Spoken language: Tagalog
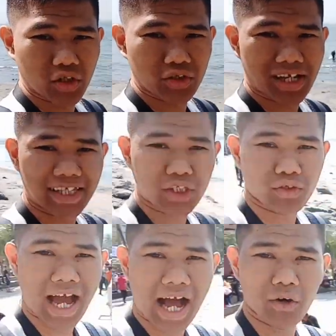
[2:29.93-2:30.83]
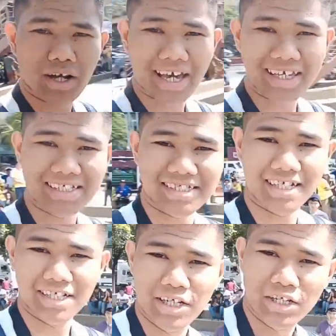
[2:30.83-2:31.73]
So nandito na ako guys.
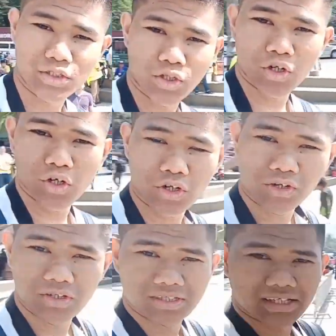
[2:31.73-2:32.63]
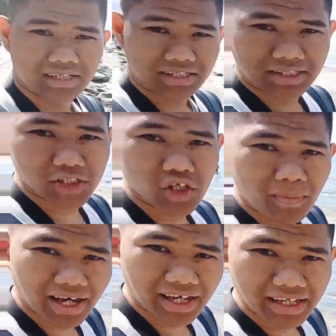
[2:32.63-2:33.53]
So dito
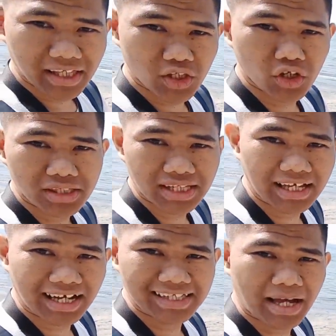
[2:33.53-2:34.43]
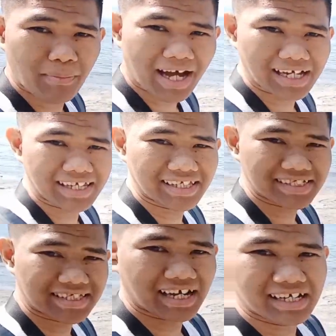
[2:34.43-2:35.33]
makikita nyo talagang
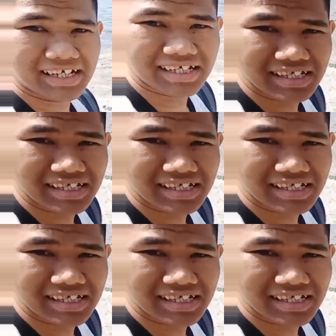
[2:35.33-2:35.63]
napakalinis na.